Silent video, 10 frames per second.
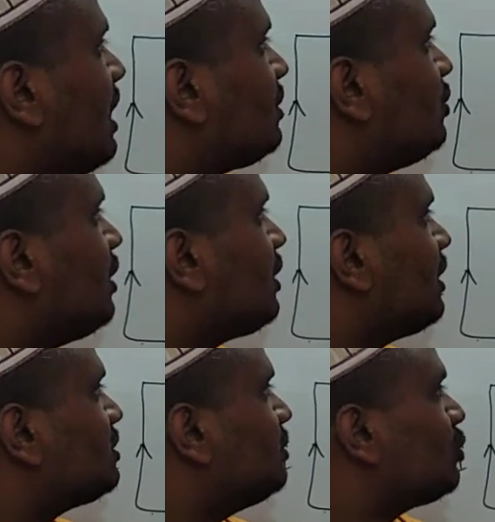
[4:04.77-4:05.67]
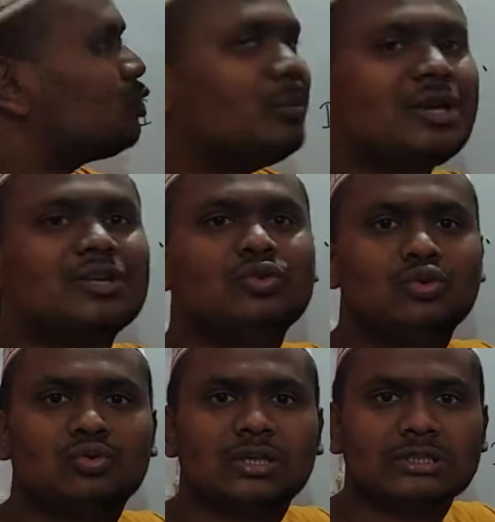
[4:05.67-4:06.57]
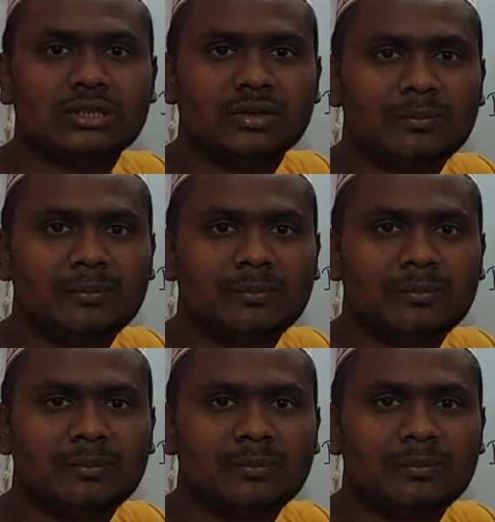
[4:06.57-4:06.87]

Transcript: আর থ্রি এর কি আছে প্রথম পার্ট কিন্তু যুক্ত আছে